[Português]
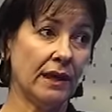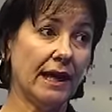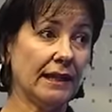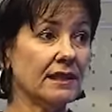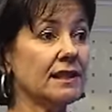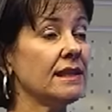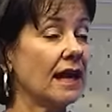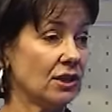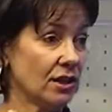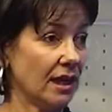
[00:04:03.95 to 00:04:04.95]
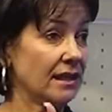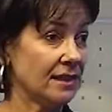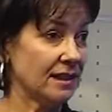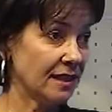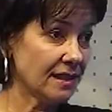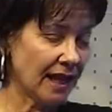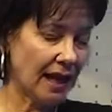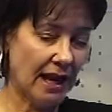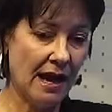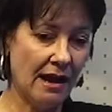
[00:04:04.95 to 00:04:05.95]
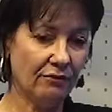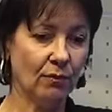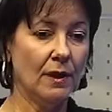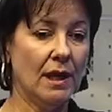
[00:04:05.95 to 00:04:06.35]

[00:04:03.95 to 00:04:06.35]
Em cada cidade que eles se instalavam,